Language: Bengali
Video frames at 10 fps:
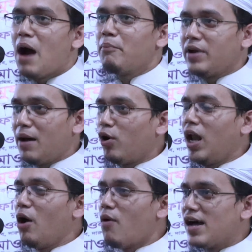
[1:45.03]
আমরা
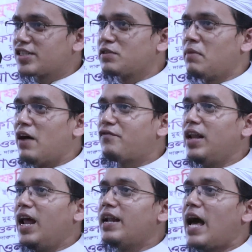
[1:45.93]
বলে ওয়াজ
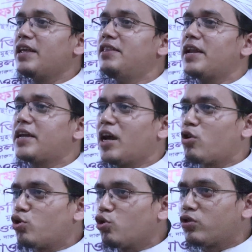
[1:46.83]
মাহফিলে নারীদেরকে
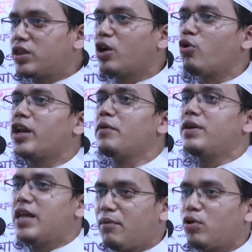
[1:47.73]
কটুক্তি করে
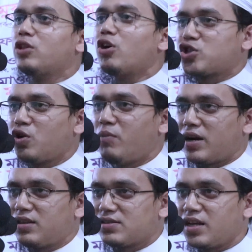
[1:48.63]
বিদায় বলে ধর্ষণ
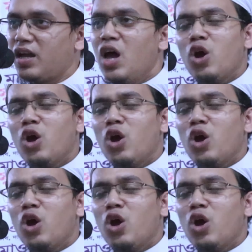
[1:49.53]
বাড়তেছে